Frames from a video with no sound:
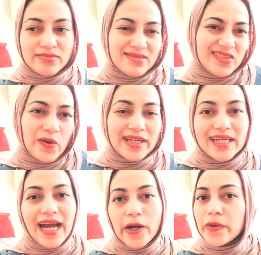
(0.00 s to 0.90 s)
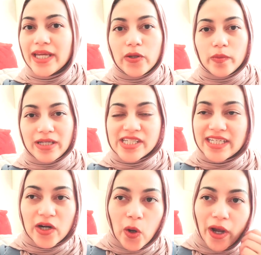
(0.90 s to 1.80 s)
কয়েকটা কারণেই ওই বাসাটা
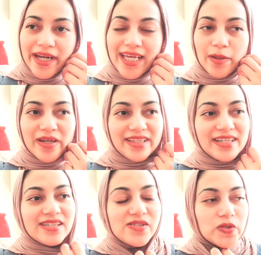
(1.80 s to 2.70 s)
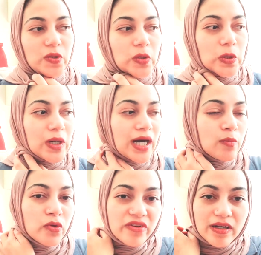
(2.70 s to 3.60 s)
আর হয়নি আমাদের সো
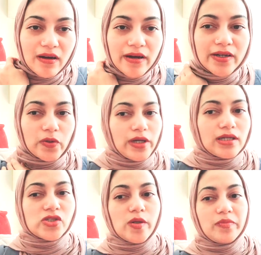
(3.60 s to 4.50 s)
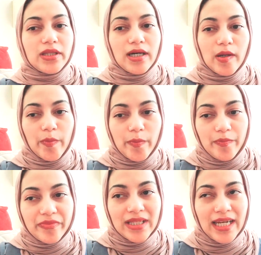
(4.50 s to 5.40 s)
মুভিং অন কয়েক সপ্তাহ
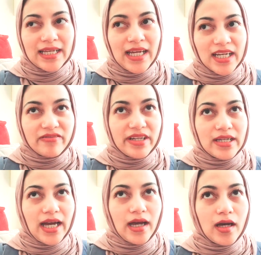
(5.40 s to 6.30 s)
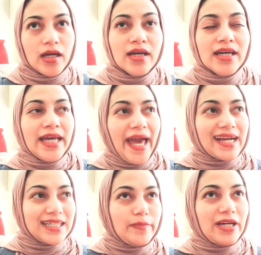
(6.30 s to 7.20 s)
লাইক নট ইভেন
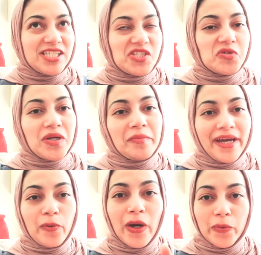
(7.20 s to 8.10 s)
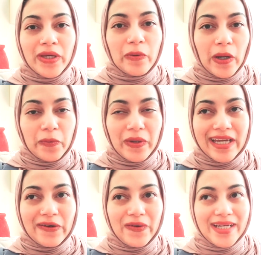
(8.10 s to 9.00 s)
একটা বাসার জন্য আমরা ওয়ান উইক ওয়ান উইক
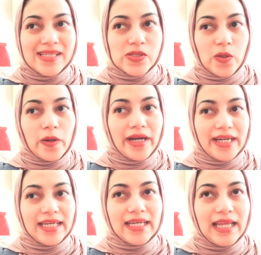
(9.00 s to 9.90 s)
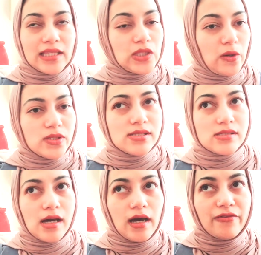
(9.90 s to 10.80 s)
করে সো অলরেডি লাইক দ্যাট ওয়াজ
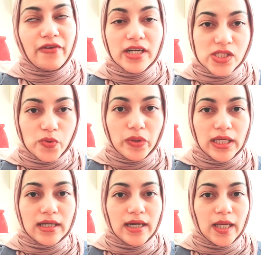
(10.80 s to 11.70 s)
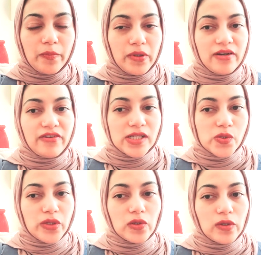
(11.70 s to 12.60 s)
ফার্স্ট উইক এপ্রিলের ফার্স্ট
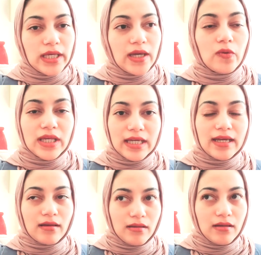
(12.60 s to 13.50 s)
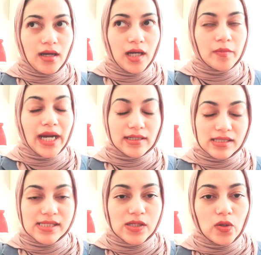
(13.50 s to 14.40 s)
উইকগুলি এগুলি um,
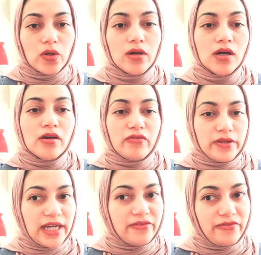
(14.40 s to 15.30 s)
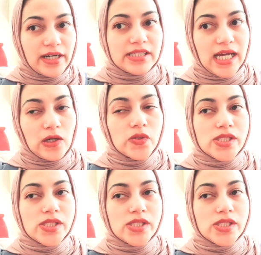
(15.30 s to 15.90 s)
কাটতেছিল ফর দ্যাট ফার্স্ট হাউস